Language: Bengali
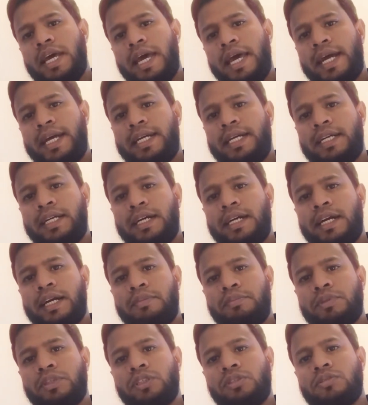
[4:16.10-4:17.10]
একটা খারাপ
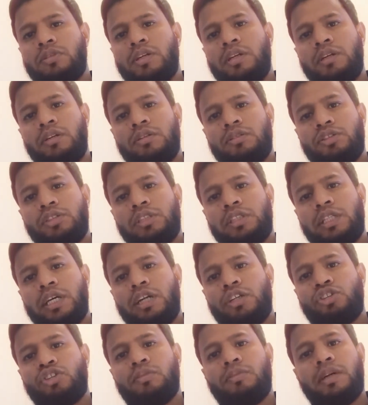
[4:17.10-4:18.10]
কাজ করেন তার
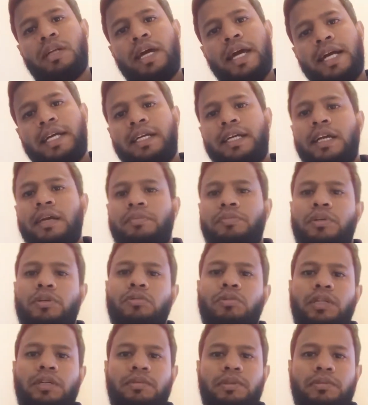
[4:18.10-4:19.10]
সমান একটাই আপনি
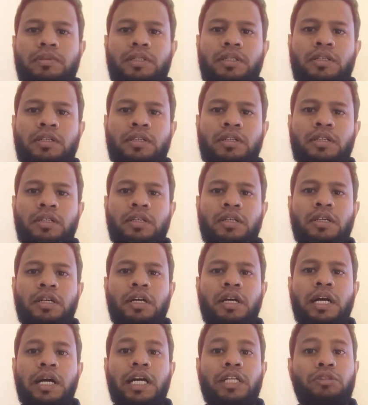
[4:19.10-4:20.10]
গুণা পাবেন
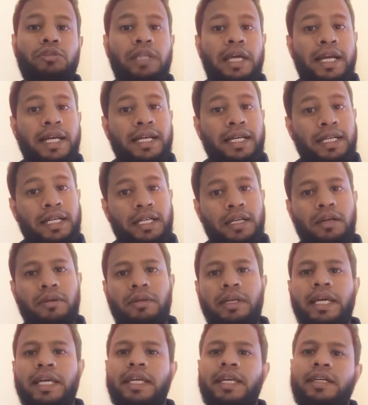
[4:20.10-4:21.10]
আর যদি একটা
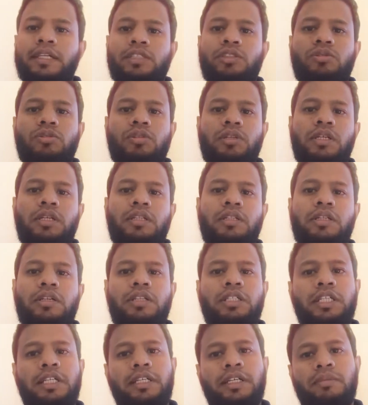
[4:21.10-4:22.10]
নেকি কাজ করেন তাহলে
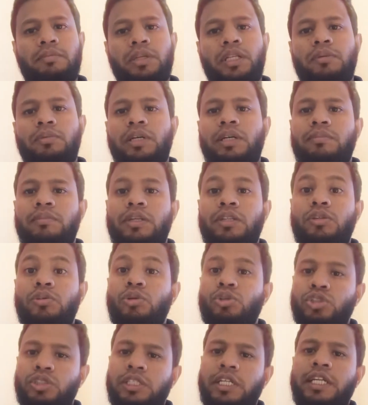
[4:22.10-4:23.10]
সেটার বিনিময়ে আমরা
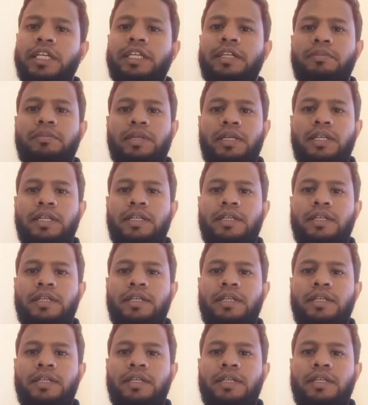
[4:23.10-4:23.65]
দশটা নেকি পাই